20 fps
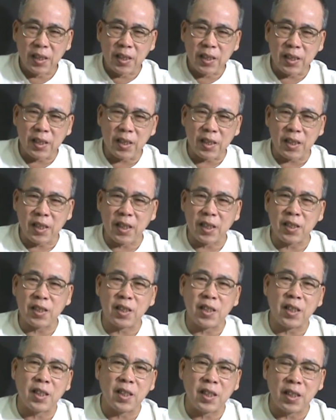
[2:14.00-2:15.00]
这歌
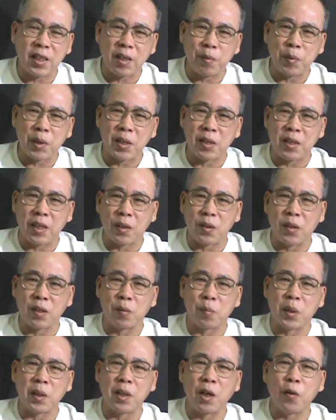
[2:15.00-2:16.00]
这歌的名字叫做
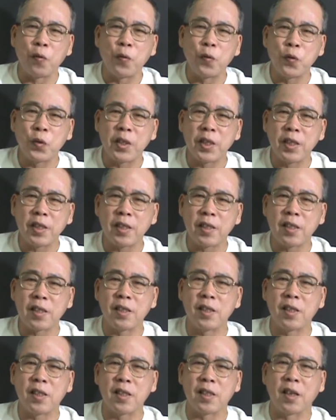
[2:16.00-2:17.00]
什么叫夫妻
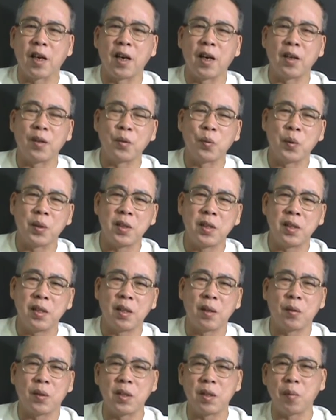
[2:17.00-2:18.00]
四字哈？我记
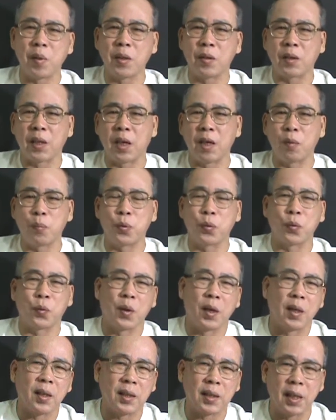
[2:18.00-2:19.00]
得我这边有他的
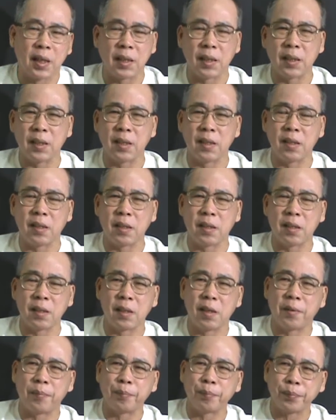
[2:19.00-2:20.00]
谱啊，跟他的歌词
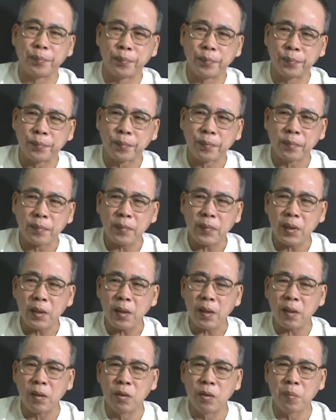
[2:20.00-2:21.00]
是，
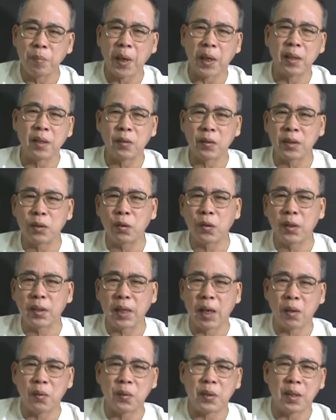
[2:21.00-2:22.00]
我买的，中国
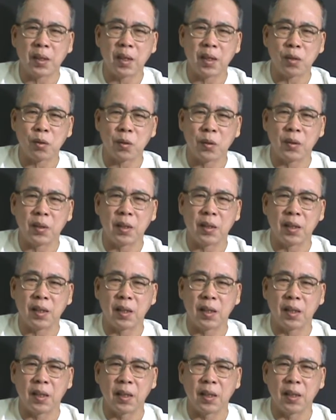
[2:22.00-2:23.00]
大陆那个所有的那
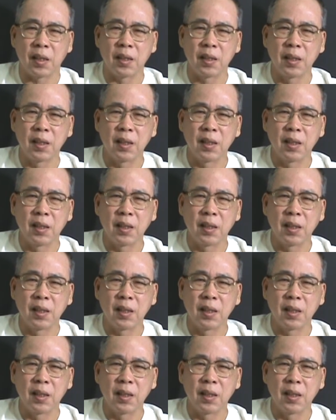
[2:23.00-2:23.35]
个。